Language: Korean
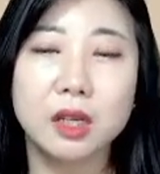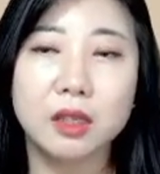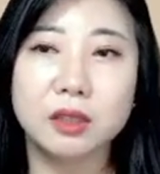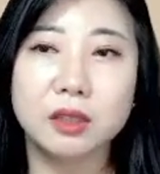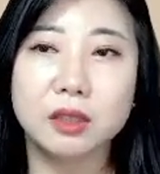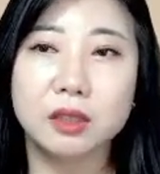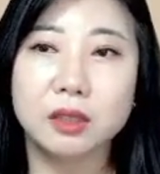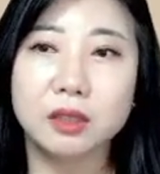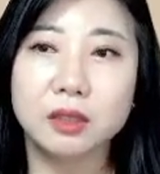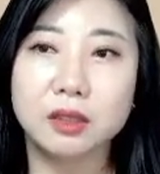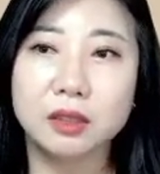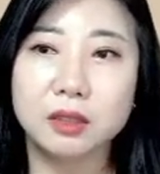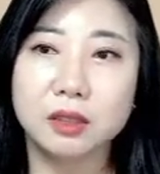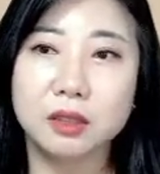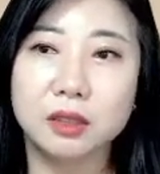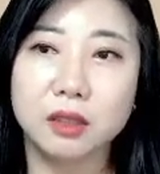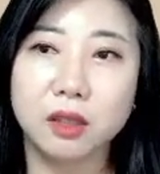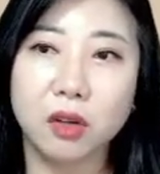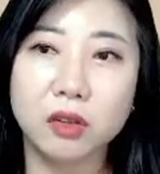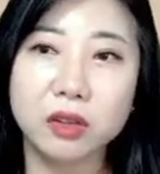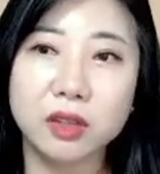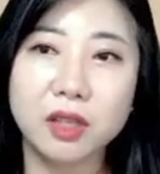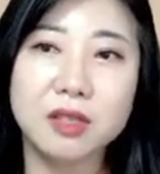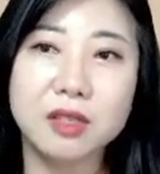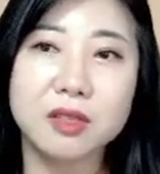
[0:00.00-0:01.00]
그
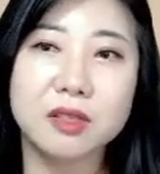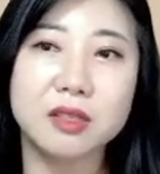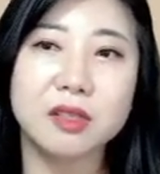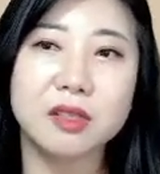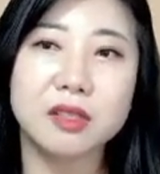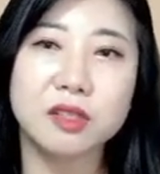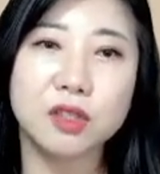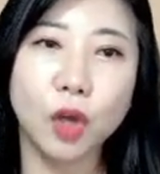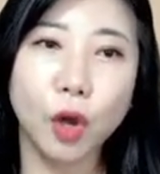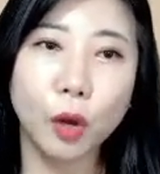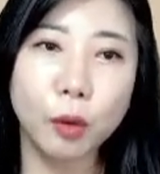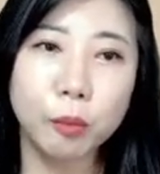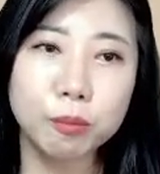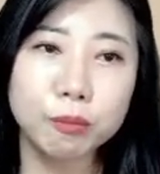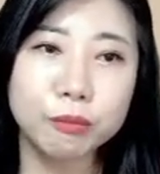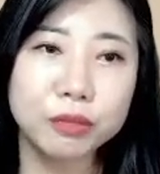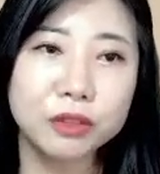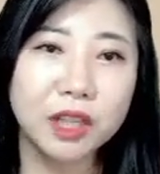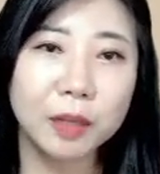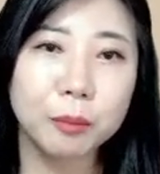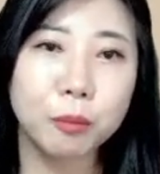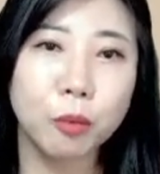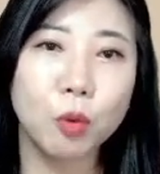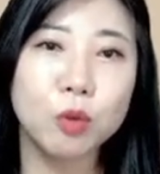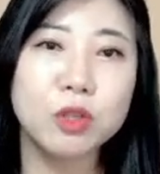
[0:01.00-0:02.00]
컨텐츠들 전부
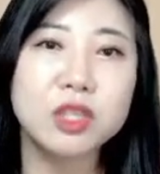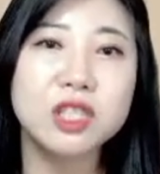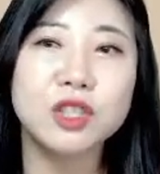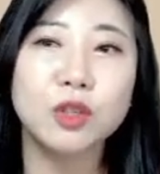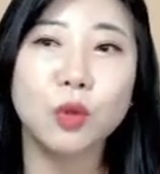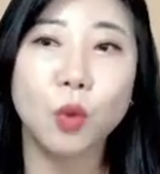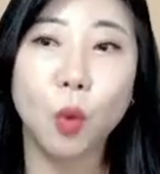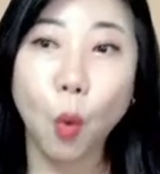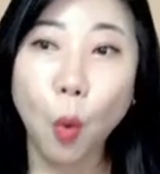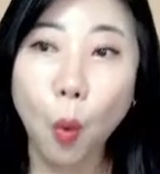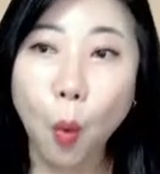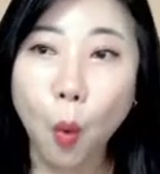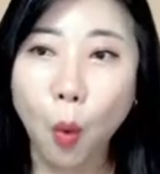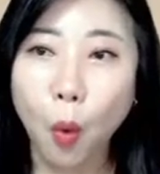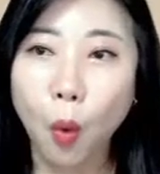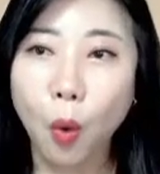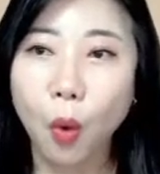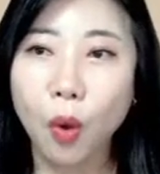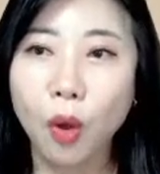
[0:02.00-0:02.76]
다 보시고